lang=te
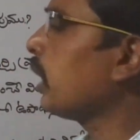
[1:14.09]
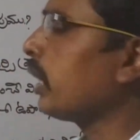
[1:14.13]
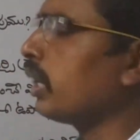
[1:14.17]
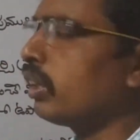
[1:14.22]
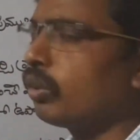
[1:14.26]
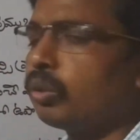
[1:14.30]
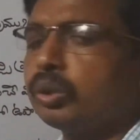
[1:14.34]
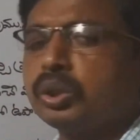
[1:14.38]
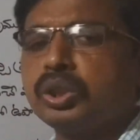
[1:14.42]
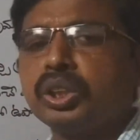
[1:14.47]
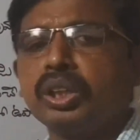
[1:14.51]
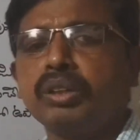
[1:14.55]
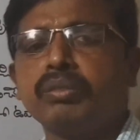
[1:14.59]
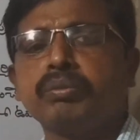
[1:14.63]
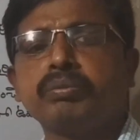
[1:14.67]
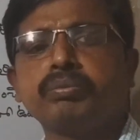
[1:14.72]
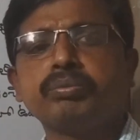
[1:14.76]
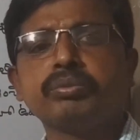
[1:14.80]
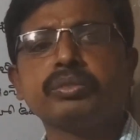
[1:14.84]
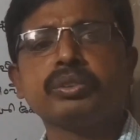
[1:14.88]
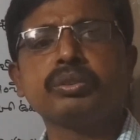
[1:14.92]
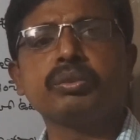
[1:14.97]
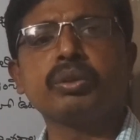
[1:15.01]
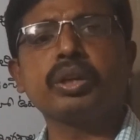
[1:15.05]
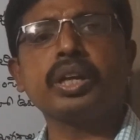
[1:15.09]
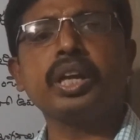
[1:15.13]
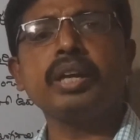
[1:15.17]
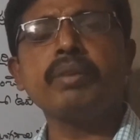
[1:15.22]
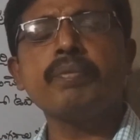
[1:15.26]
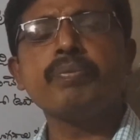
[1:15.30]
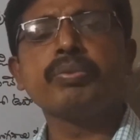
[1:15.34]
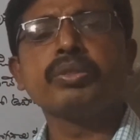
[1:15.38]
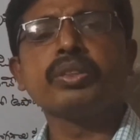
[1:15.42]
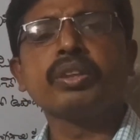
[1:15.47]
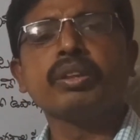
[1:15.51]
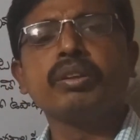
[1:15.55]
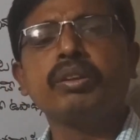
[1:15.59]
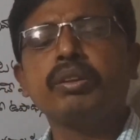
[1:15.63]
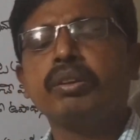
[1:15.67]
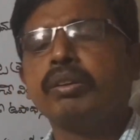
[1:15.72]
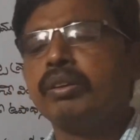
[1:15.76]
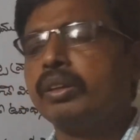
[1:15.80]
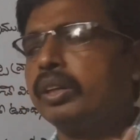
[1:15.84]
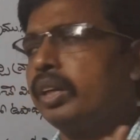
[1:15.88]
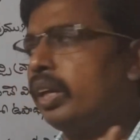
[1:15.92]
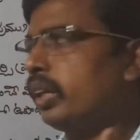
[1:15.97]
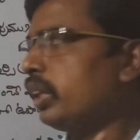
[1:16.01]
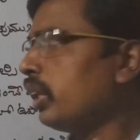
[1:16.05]
సెకండ్ క్వశ్చన్ ఓకే
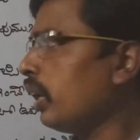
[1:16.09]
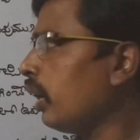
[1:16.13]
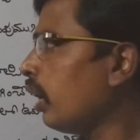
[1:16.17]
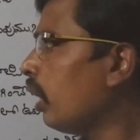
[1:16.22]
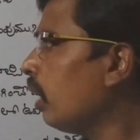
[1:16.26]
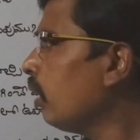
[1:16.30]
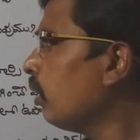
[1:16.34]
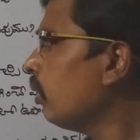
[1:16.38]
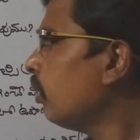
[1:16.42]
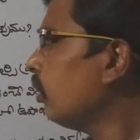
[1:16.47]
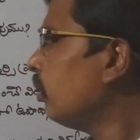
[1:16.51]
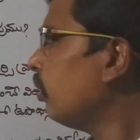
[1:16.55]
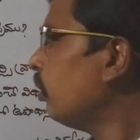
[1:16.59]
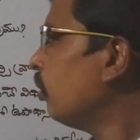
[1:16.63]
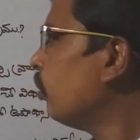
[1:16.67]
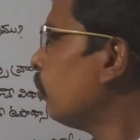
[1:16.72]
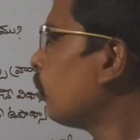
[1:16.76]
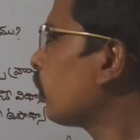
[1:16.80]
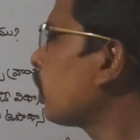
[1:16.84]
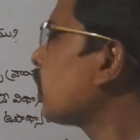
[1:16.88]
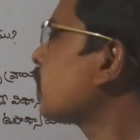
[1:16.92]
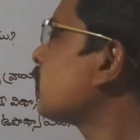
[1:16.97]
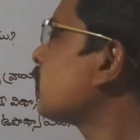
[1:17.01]
ఏదైనా ఒక